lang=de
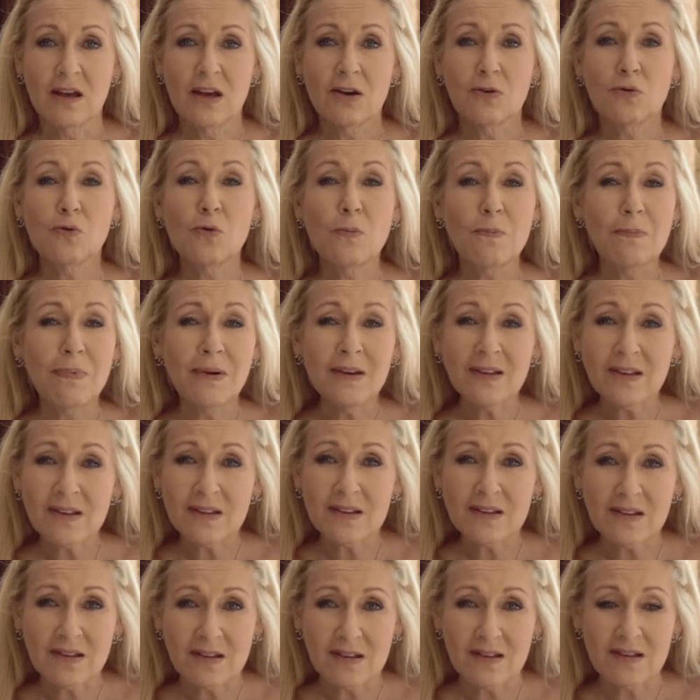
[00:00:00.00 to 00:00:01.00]
Du
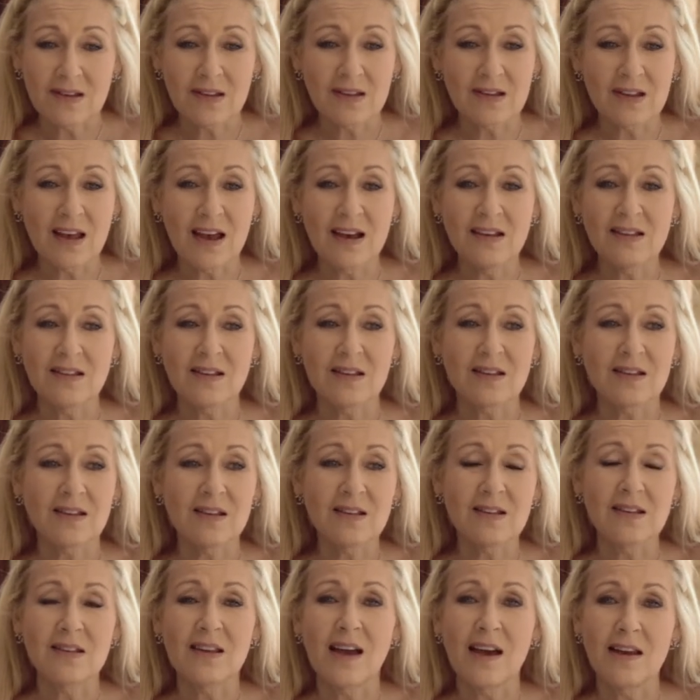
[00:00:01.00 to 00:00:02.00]
bist es. Das heißt, es
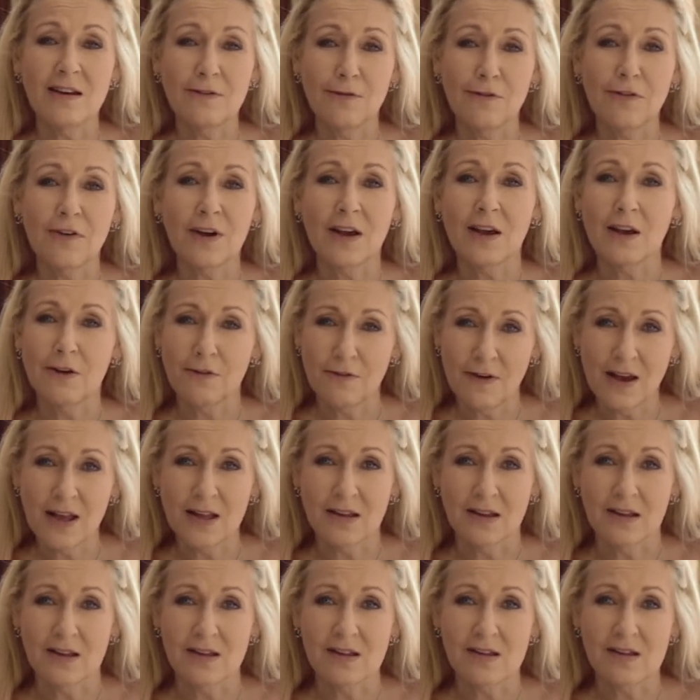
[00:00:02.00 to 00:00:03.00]
ist deine
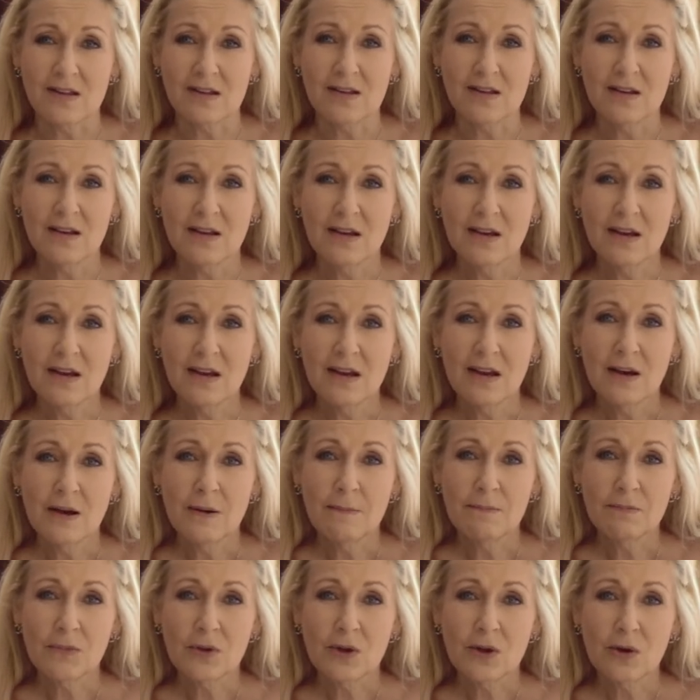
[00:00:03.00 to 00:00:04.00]
Frequenz.
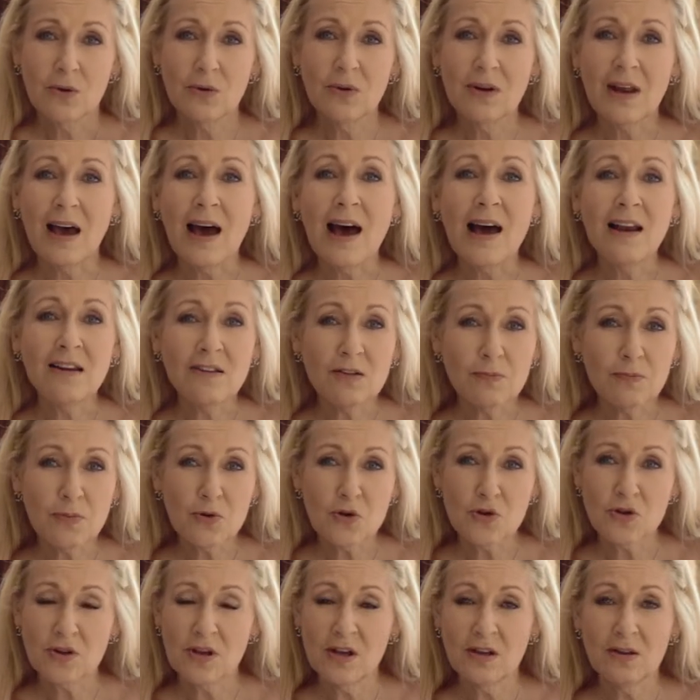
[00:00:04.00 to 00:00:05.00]
Und alles
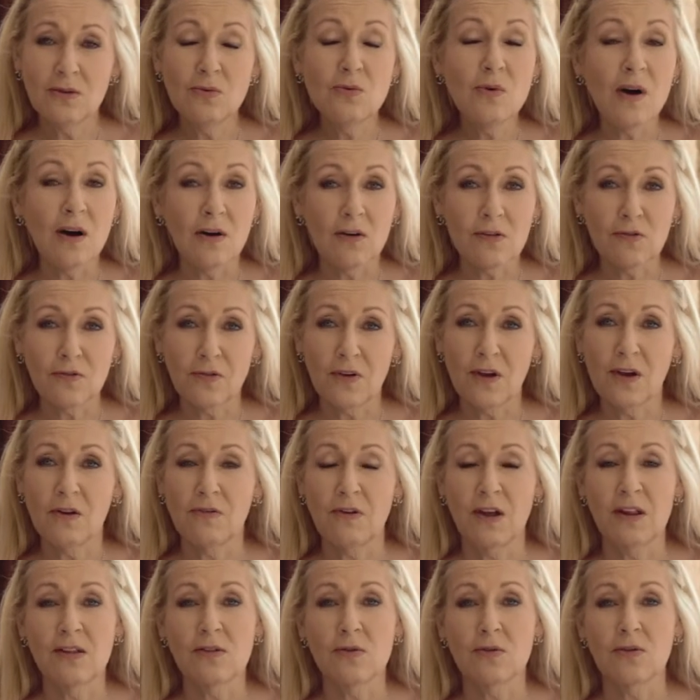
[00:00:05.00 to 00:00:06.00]
besteht nur aus
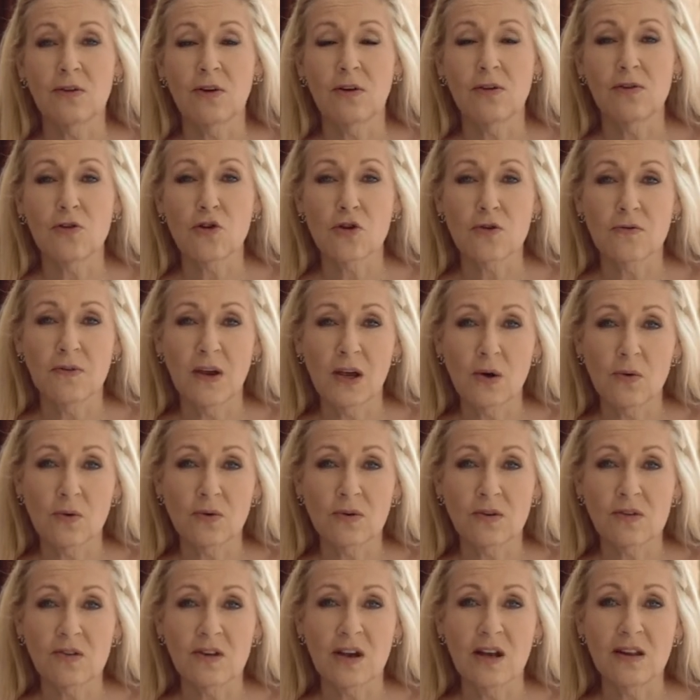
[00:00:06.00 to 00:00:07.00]
Frequenz und aus Schwingung.
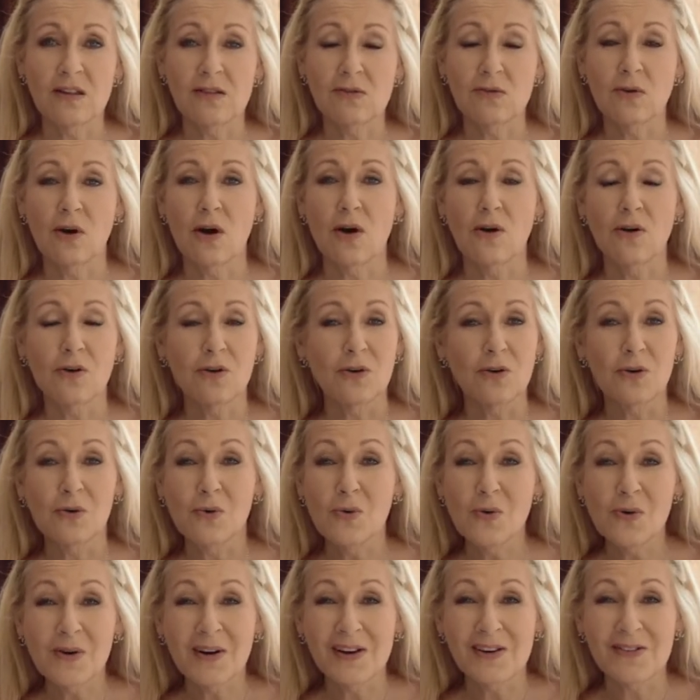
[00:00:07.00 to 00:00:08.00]
Das kannst du auch
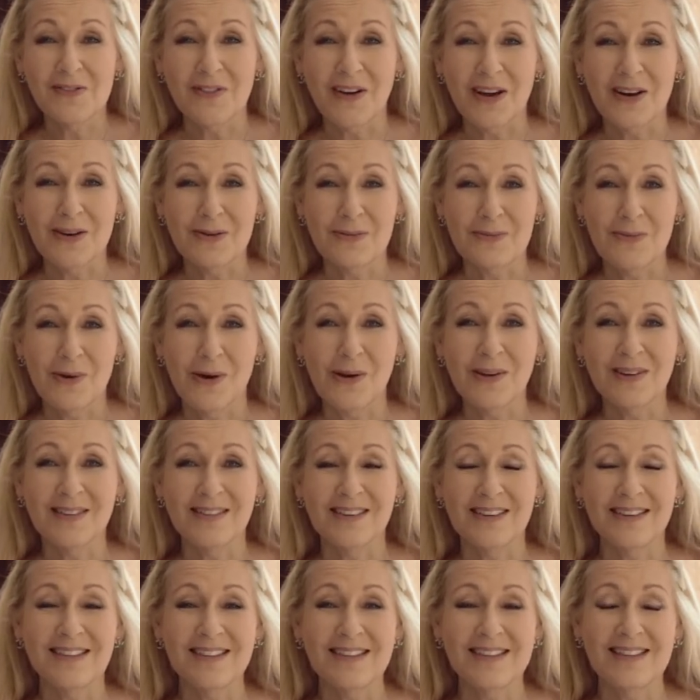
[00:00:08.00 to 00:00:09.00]
googeln, wenn du
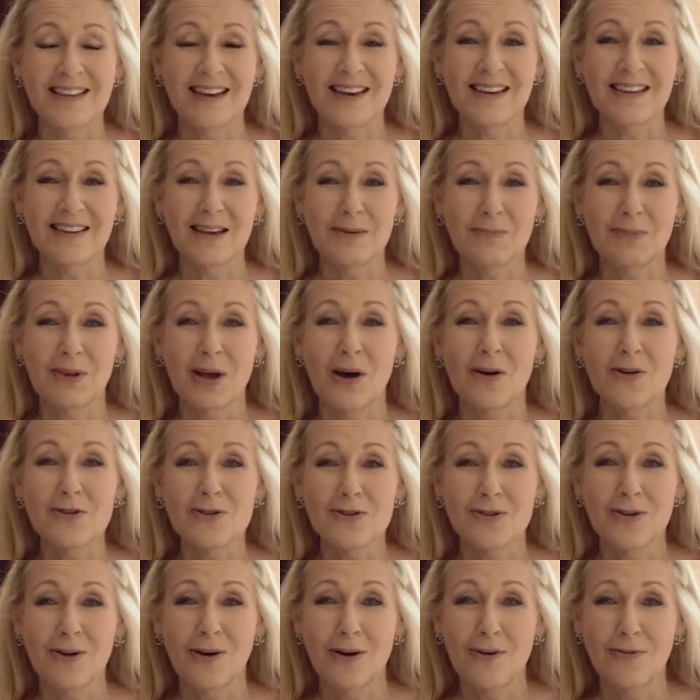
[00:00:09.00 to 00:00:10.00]
möchtest. Ja, ich habe da auch
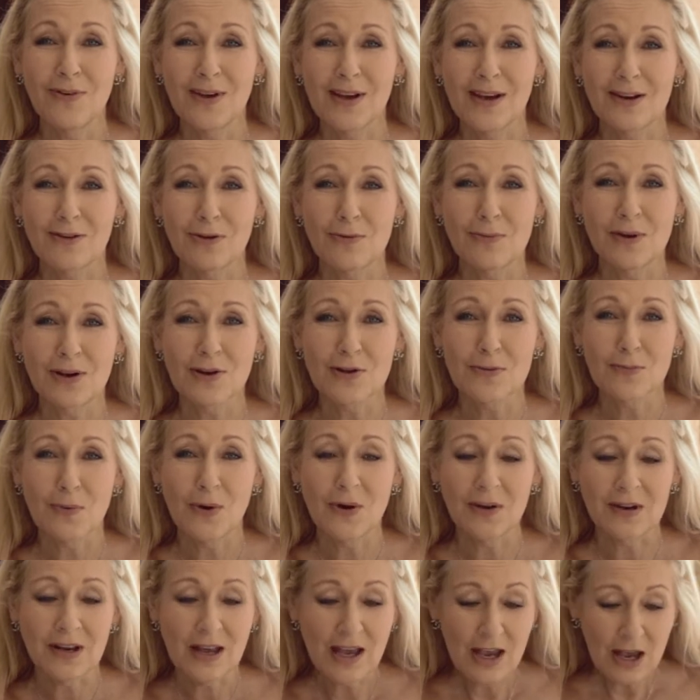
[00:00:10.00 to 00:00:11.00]
schon häufiger drüber
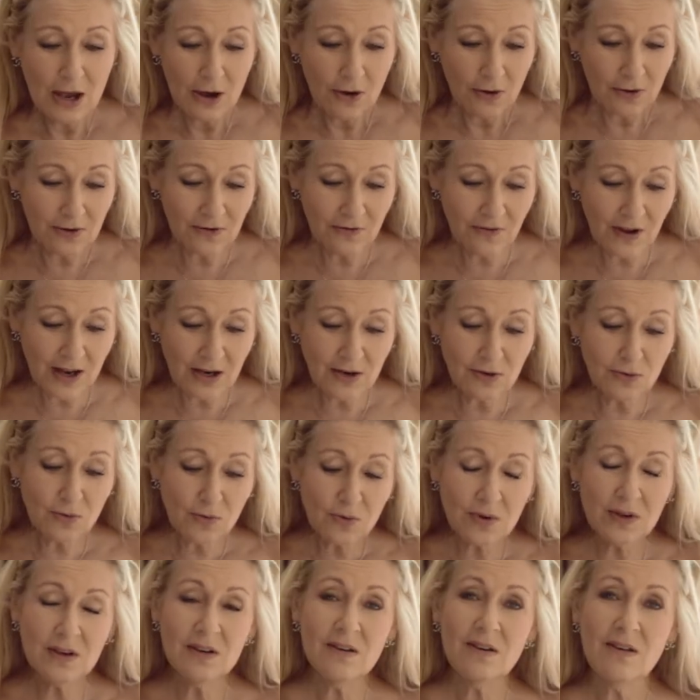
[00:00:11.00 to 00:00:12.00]
gesprochen. Und wenn
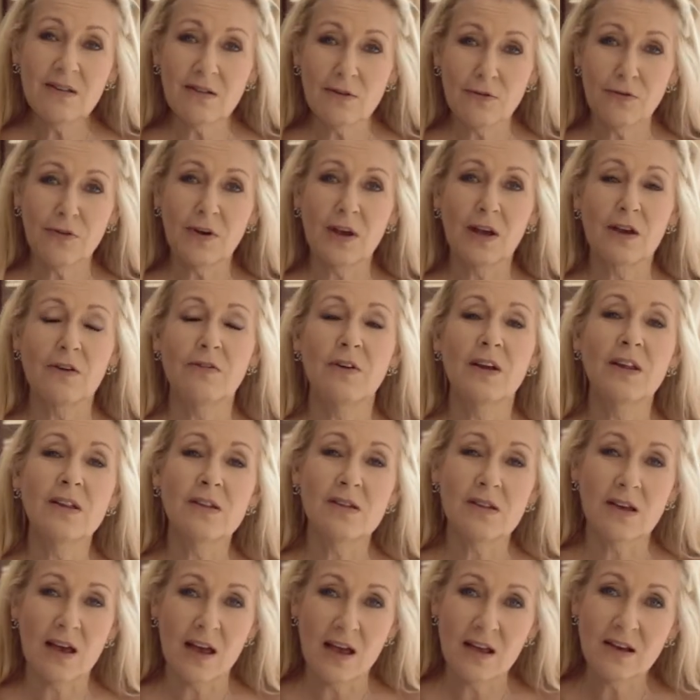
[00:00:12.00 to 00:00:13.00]
du in diese
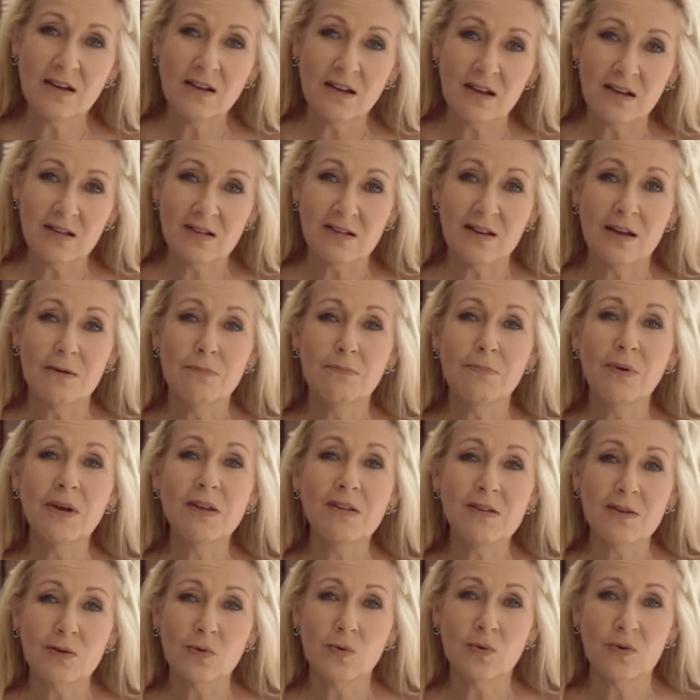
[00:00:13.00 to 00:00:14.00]
Frequenz reingehst, dann
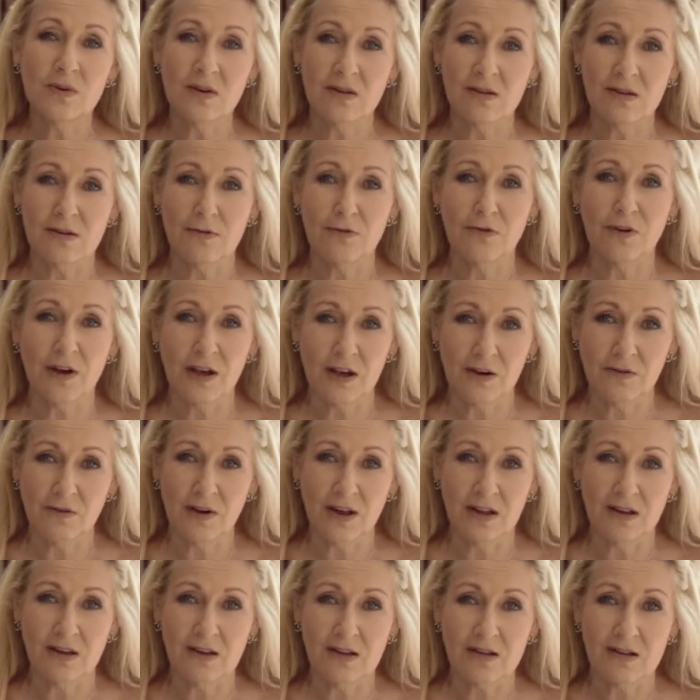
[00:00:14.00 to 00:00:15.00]
bist du diese
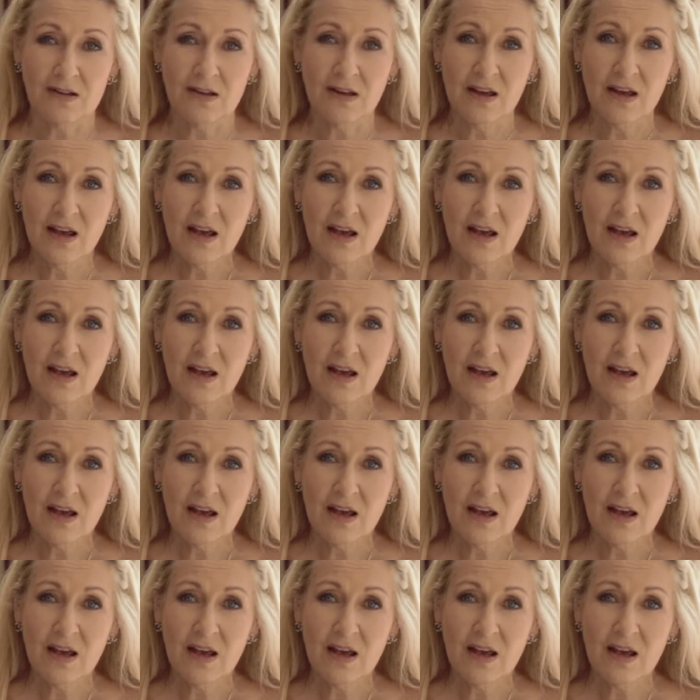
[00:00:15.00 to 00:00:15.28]
Frequenz.